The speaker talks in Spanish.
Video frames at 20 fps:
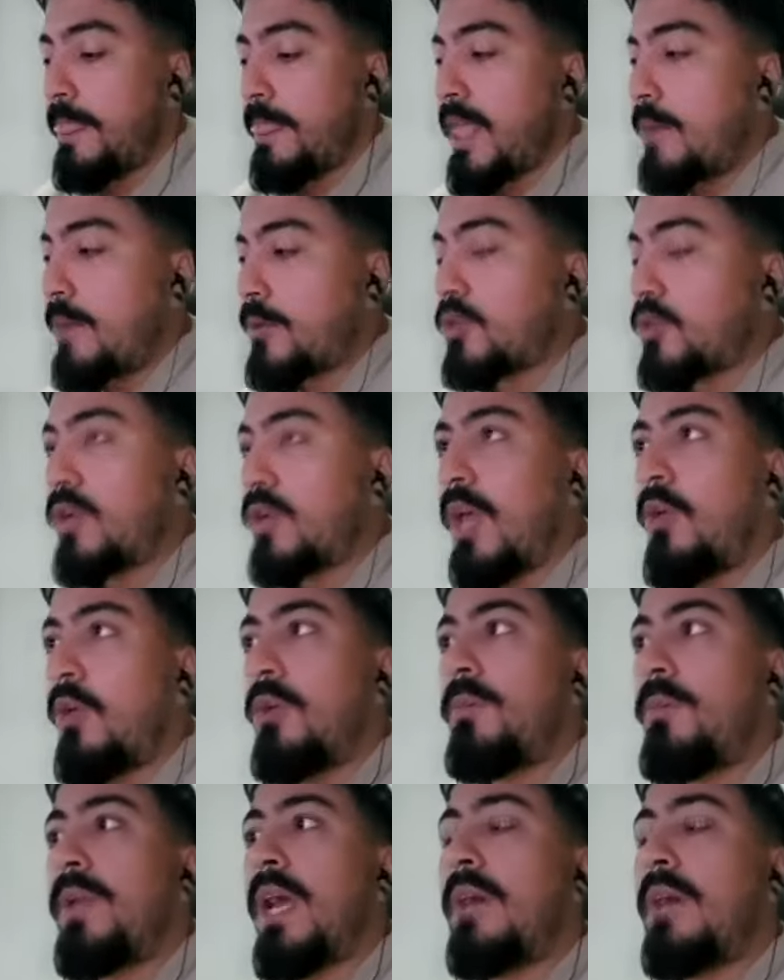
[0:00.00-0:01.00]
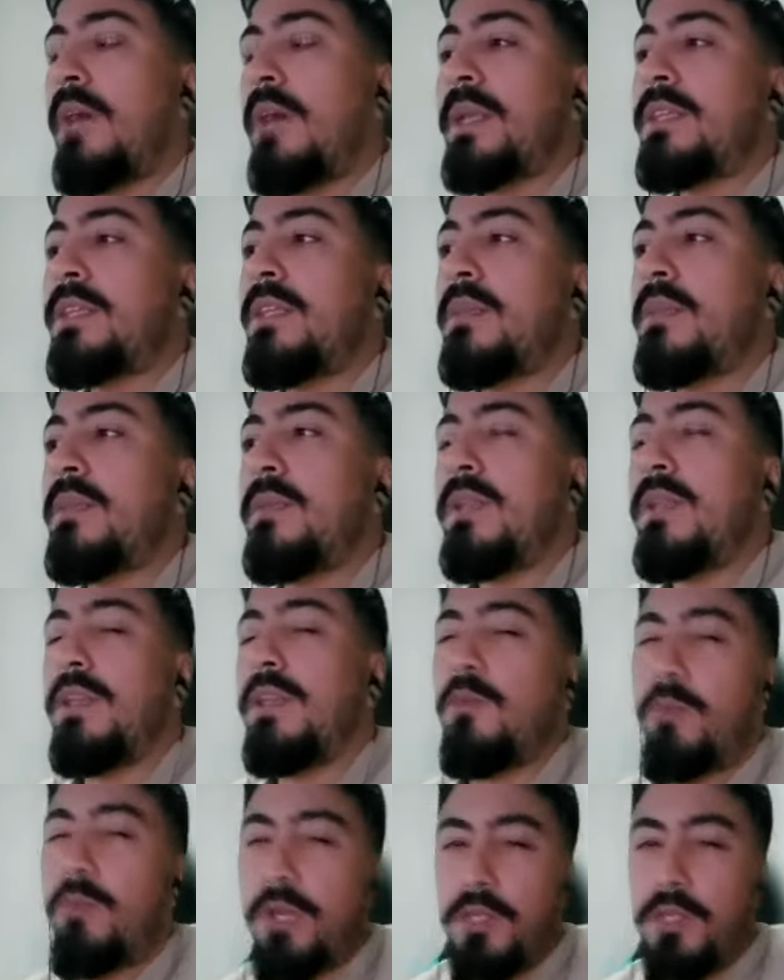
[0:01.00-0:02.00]
Por otro lado, a partir de, y un
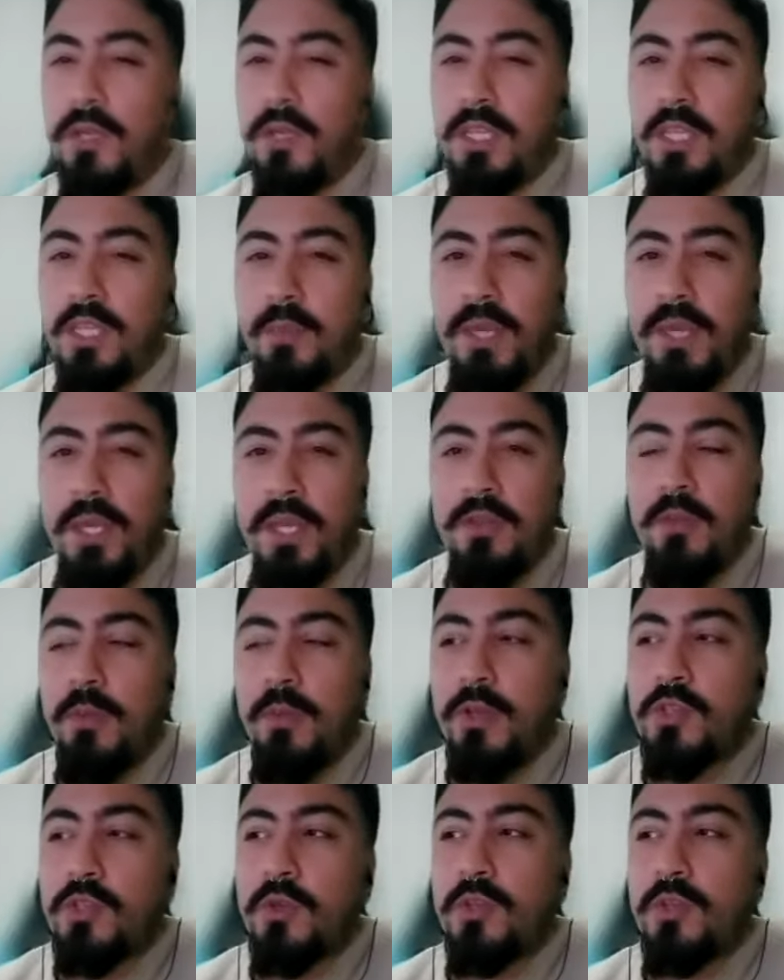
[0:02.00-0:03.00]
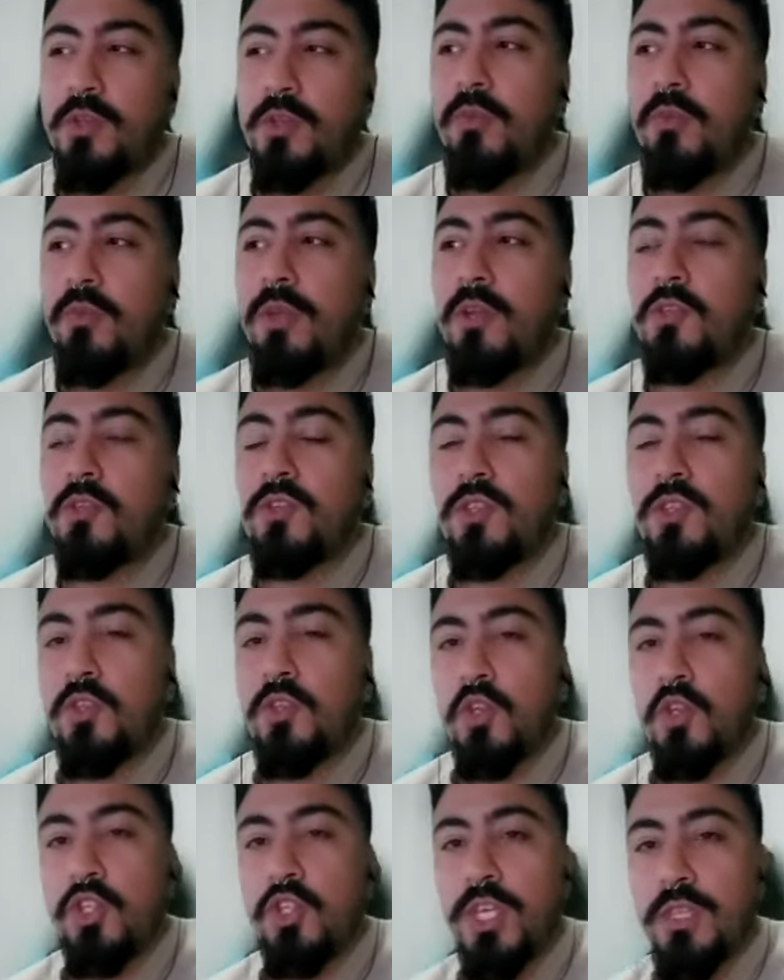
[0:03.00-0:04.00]
poquito antes también, ¿no? pero sobre todo en
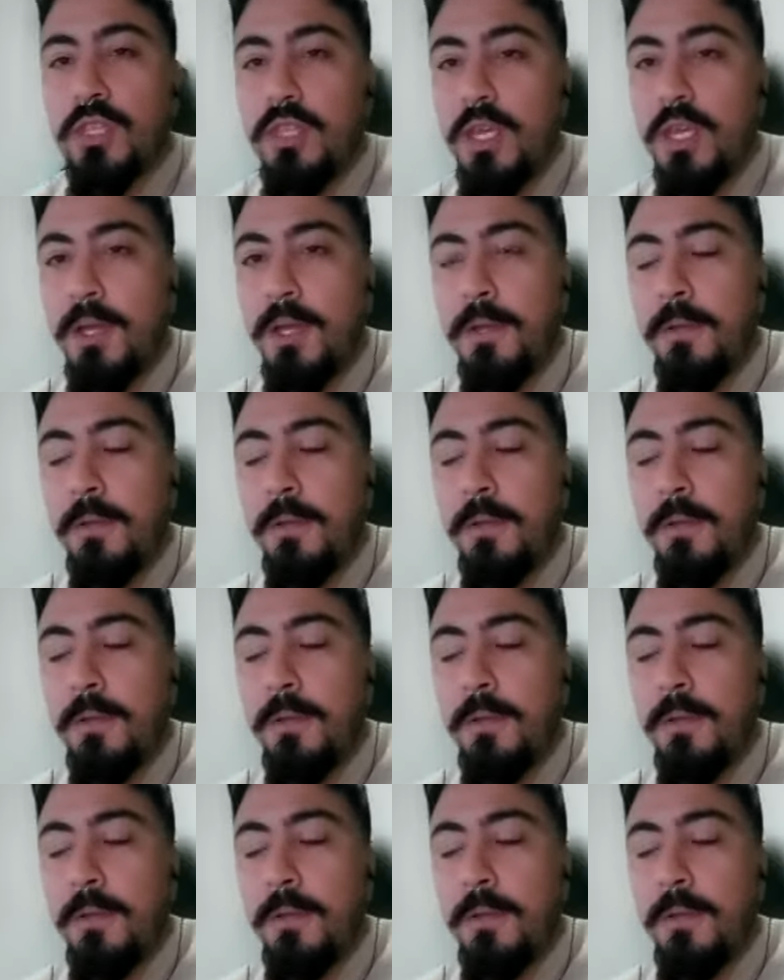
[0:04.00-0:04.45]
1880,